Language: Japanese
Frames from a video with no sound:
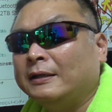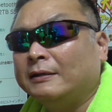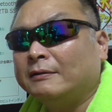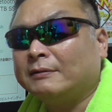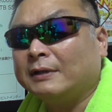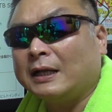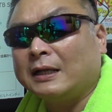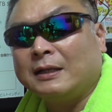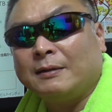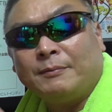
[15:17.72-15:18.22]
い
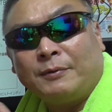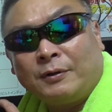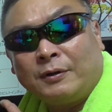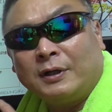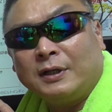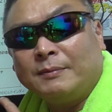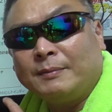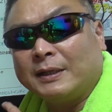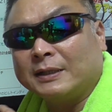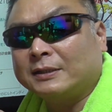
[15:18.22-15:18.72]
くらで
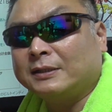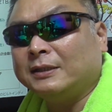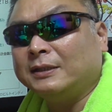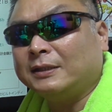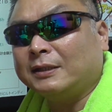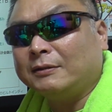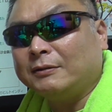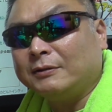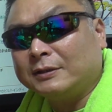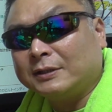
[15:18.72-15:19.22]
も今つ
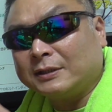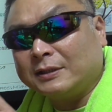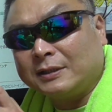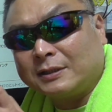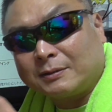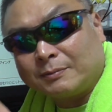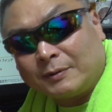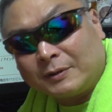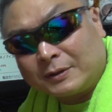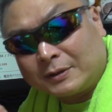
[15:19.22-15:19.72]
いてるうち
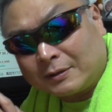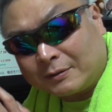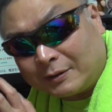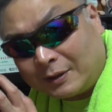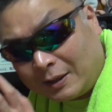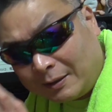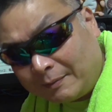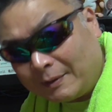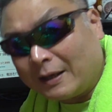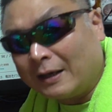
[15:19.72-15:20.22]
に質問してく
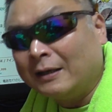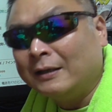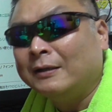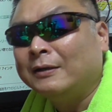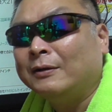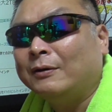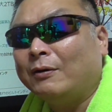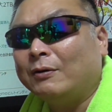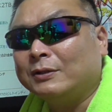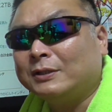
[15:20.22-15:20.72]
れれば
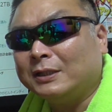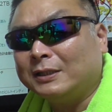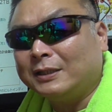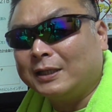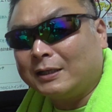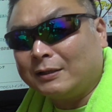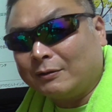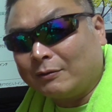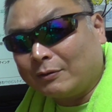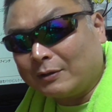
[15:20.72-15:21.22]
おじい
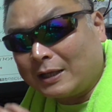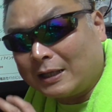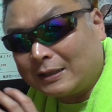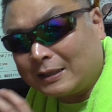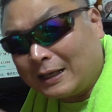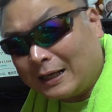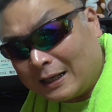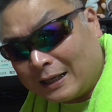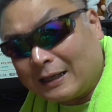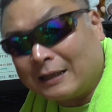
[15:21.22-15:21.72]
できる子だっ
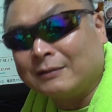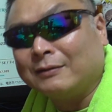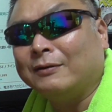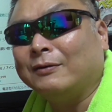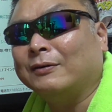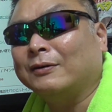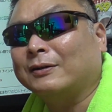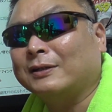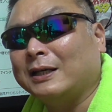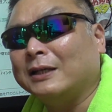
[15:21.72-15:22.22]
たらあ
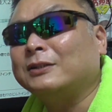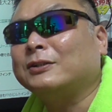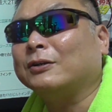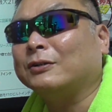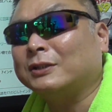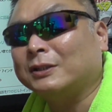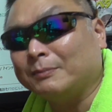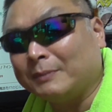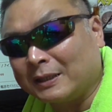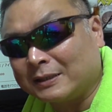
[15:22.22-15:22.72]
の検
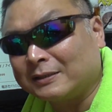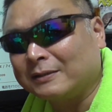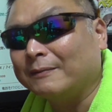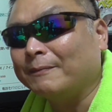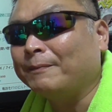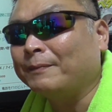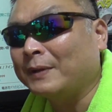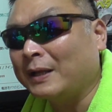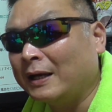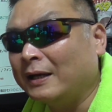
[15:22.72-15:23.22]
証します
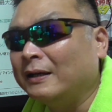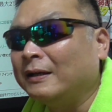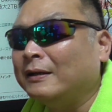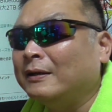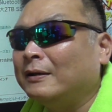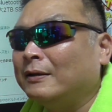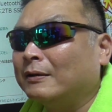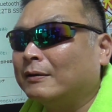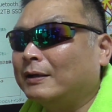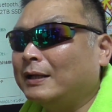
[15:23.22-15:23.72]
ね
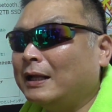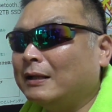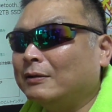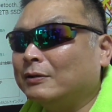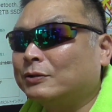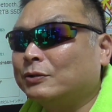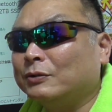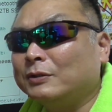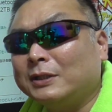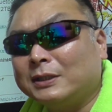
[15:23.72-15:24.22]
これあ
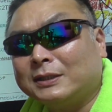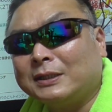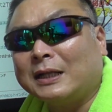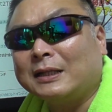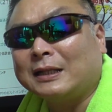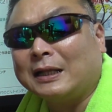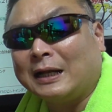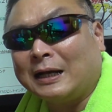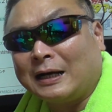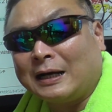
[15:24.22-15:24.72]
の数日
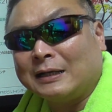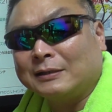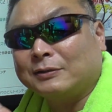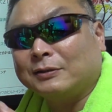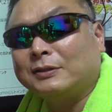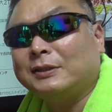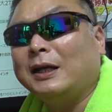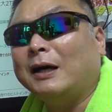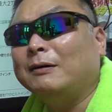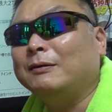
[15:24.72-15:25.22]
だったら
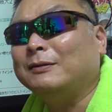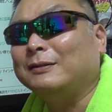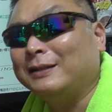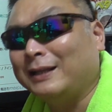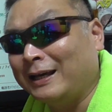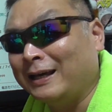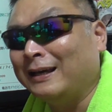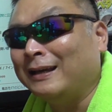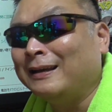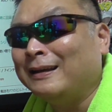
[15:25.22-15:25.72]
外しちゃうん
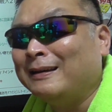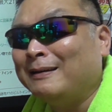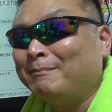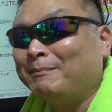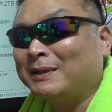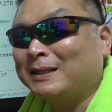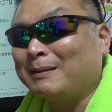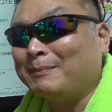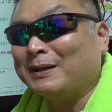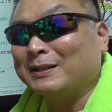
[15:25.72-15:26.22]
で
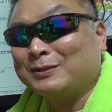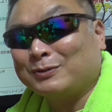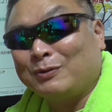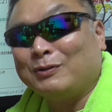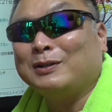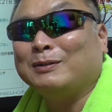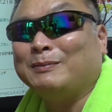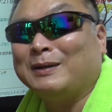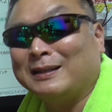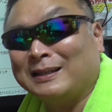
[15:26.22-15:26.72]
また
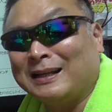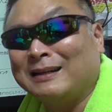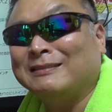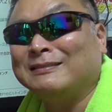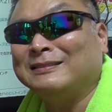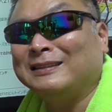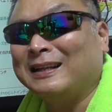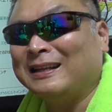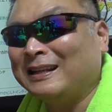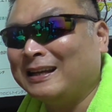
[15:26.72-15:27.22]
マスコキ場になる
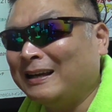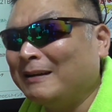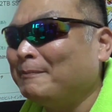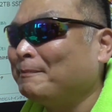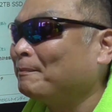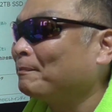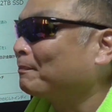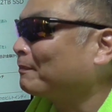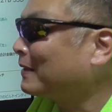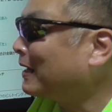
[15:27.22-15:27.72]
んでね
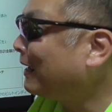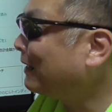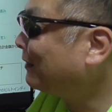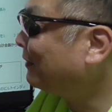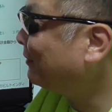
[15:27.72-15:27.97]
あ